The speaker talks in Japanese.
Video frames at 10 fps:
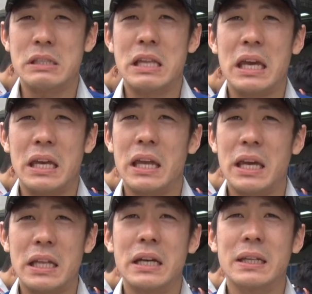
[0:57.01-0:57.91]
いていけな
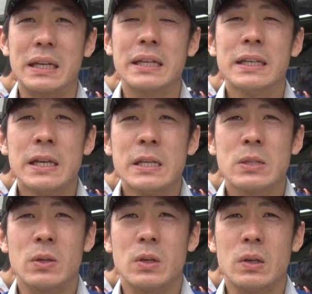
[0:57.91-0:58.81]
い中で
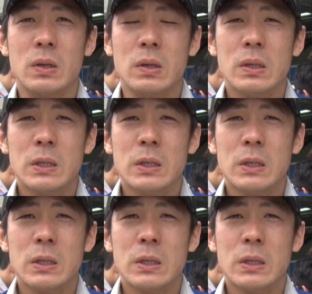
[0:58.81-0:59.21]
ちょっと